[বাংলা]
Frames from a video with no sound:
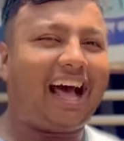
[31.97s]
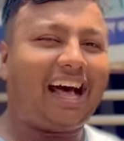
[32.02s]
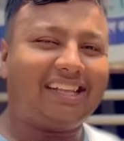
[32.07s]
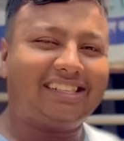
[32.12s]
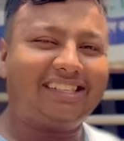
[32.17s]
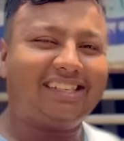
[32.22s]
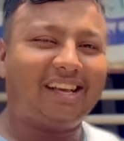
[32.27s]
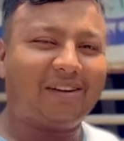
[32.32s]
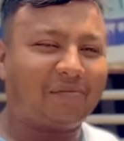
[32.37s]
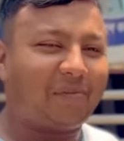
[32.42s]

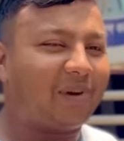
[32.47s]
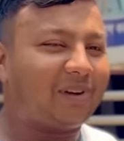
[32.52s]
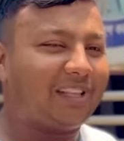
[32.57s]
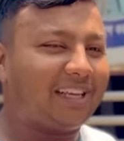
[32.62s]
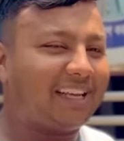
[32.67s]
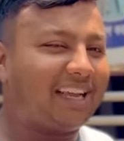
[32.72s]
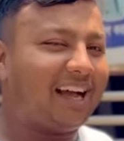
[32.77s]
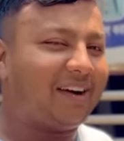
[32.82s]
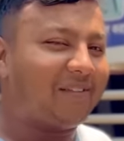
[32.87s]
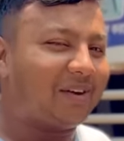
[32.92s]
আজকের পর
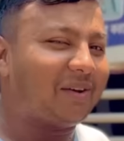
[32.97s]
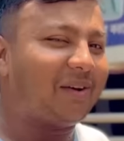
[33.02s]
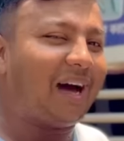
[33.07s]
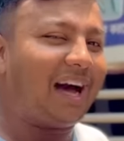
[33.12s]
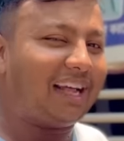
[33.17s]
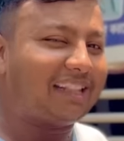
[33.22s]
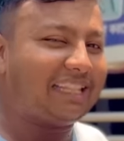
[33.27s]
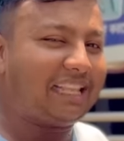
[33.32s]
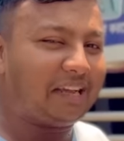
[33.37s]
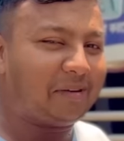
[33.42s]
থেকে আমারও
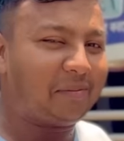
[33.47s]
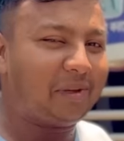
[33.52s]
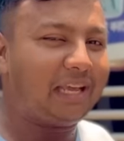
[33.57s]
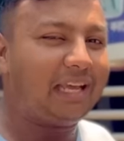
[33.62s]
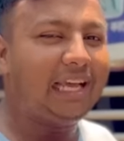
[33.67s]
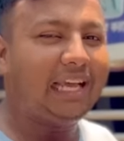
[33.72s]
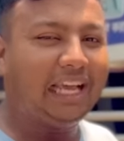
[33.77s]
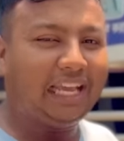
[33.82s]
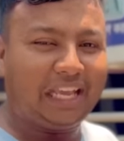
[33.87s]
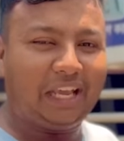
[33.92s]
হাত থাকবে
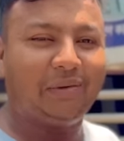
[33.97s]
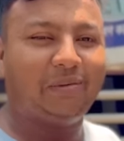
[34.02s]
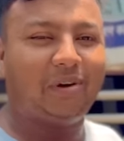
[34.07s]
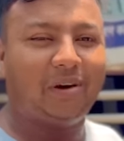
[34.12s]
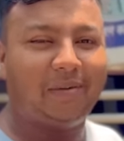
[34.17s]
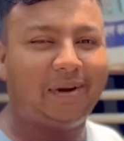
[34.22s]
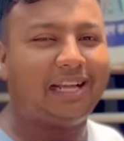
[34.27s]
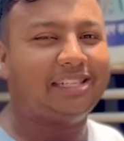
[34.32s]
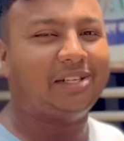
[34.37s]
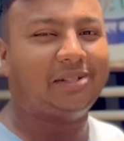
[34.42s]
কেউ
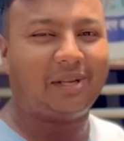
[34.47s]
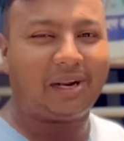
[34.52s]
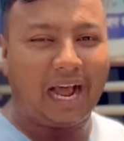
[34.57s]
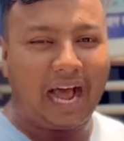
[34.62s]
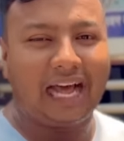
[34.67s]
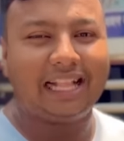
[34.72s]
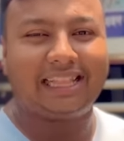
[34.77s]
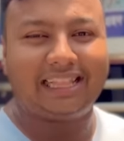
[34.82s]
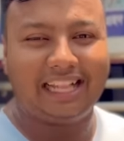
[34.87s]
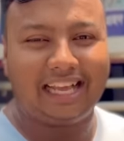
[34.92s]
বলবে না যে তোর
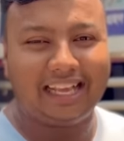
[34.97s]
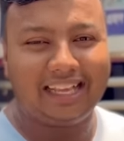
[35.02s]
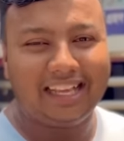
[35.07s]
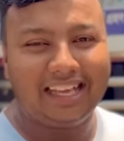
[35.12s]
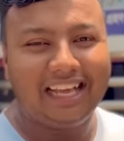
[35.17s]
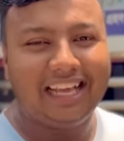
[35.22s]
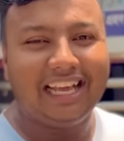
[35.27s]
হাত নাই